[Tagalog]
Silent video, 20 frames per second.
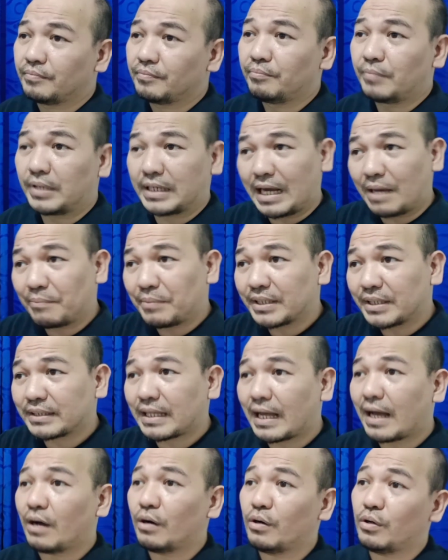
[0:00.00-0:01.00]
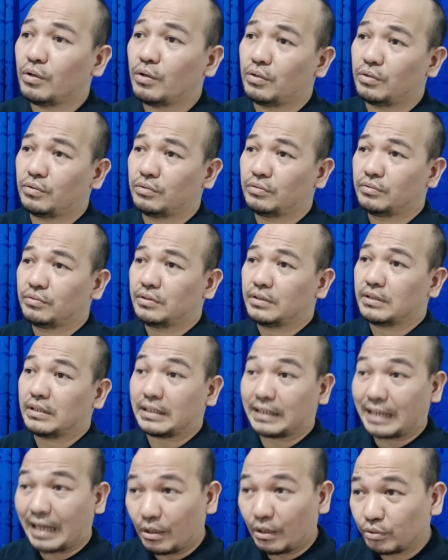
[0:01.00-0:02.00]
Maraming tao,
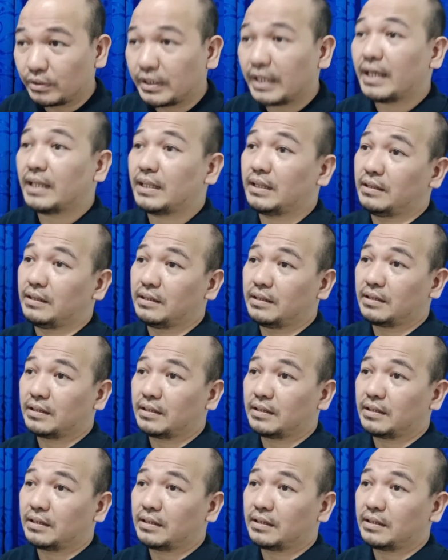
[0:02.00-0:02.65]
crowded.